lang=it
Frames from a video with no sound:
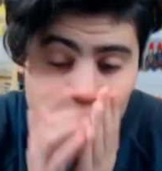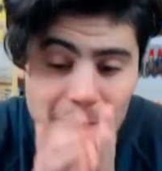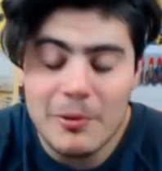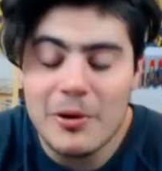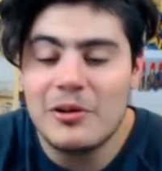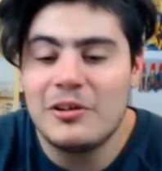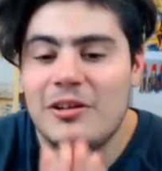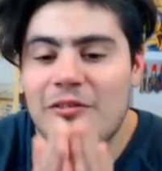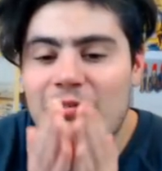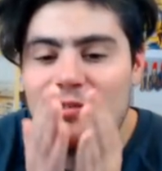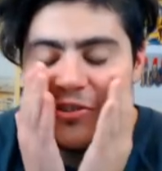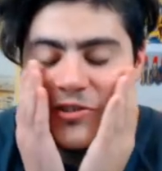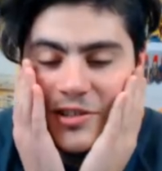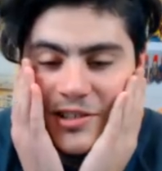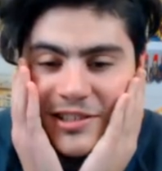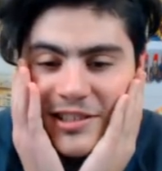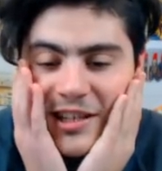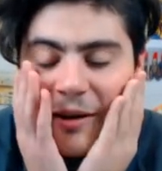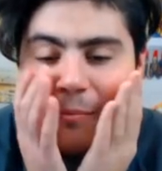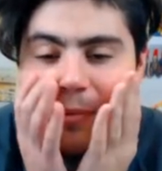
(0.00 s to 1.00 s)
Poi ho difeso
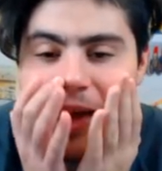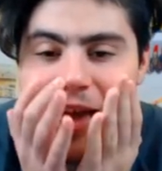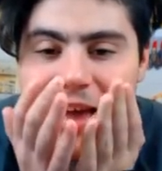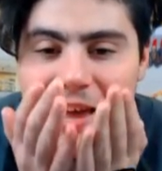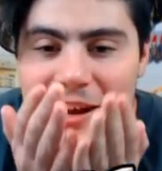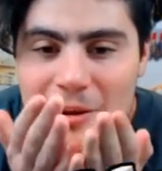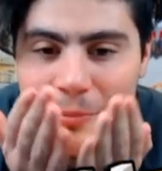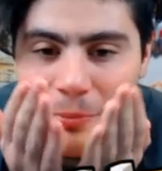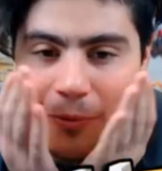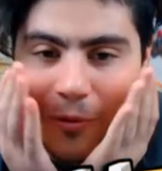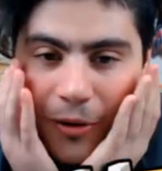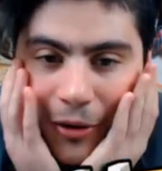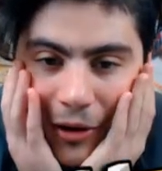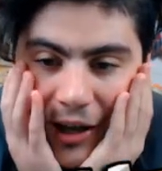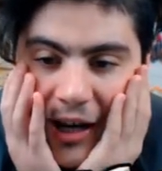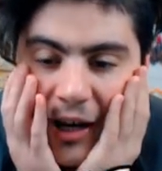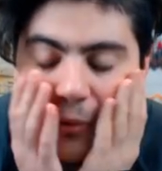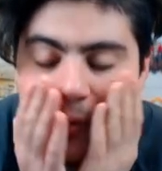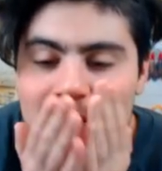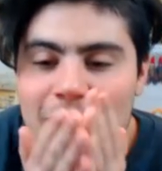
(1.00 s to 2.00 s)
strabene poi,
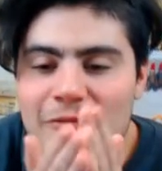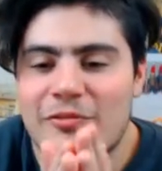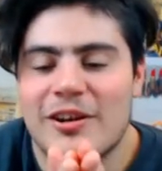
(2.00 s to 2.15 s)
era quel